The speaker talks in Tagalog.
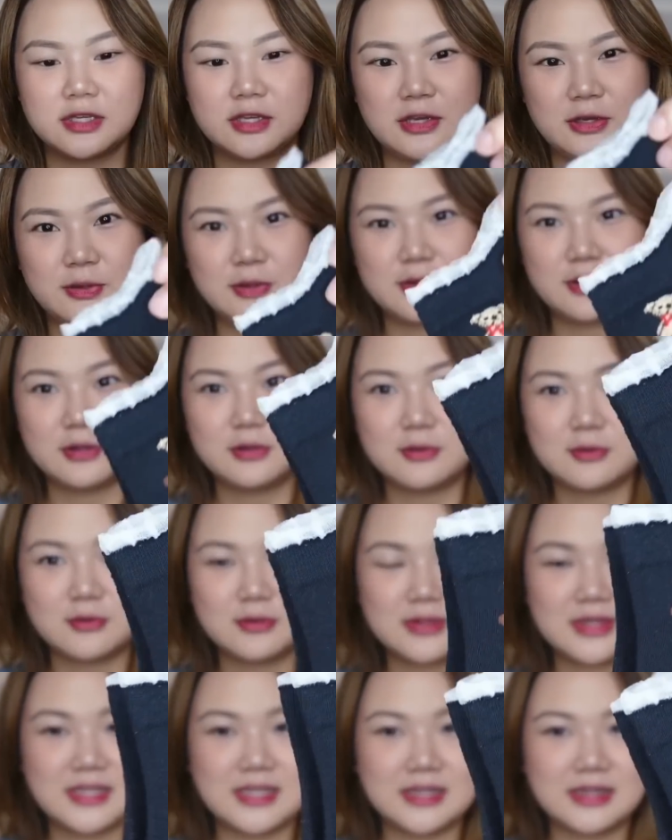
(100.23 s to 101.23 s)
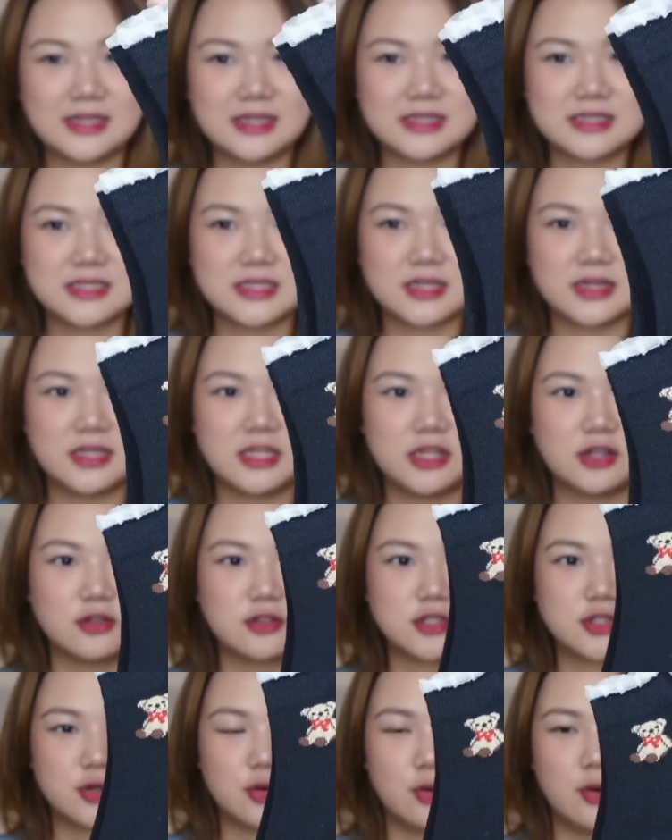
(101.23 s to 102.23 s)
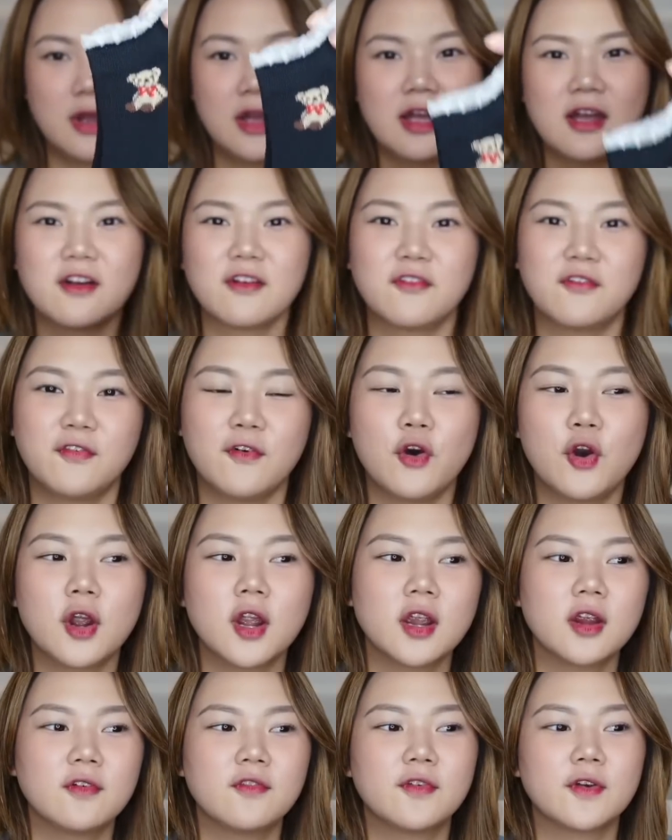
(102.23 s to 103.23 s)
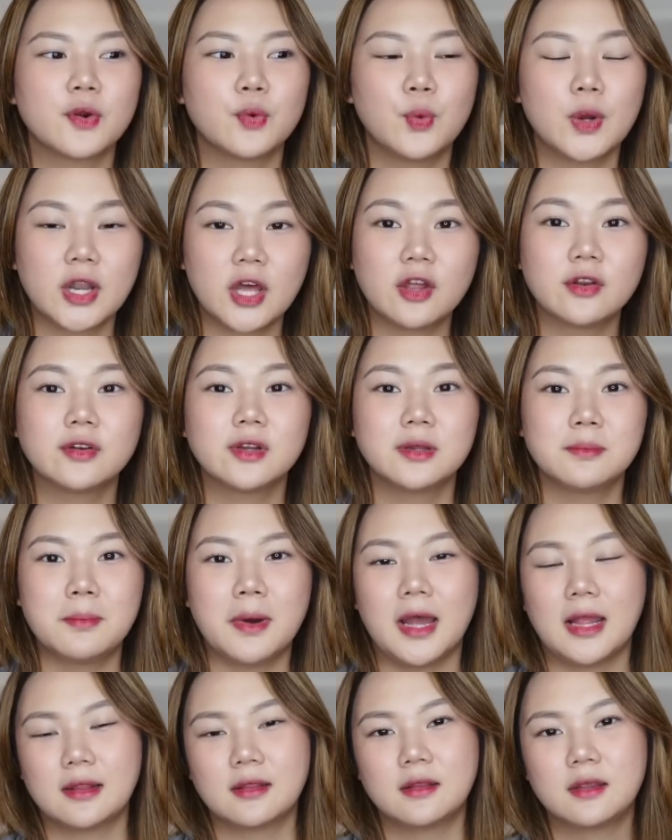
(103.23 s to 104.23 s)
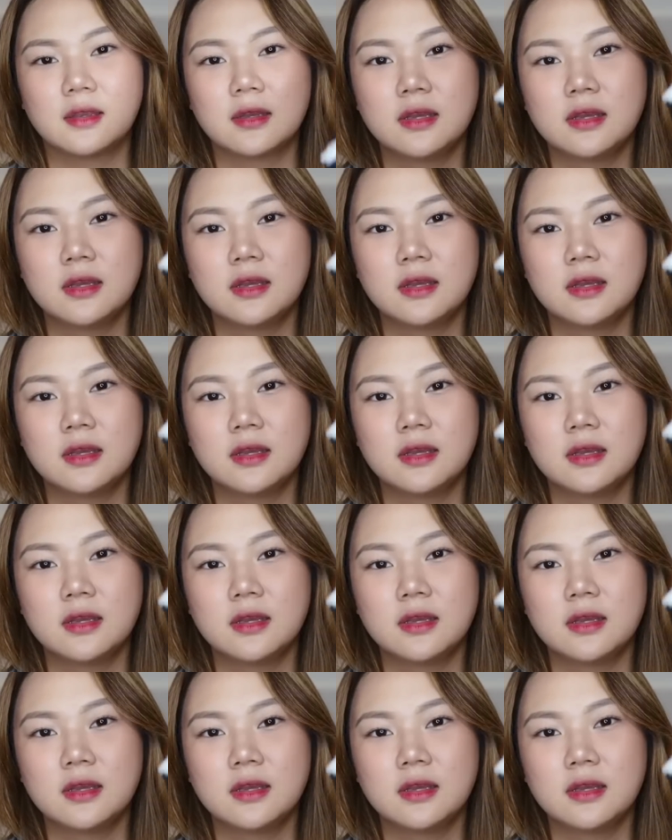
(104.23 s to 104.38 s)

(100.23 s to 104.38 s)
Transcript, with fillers: cute nung details niya dito. So, 4 for 100 baht.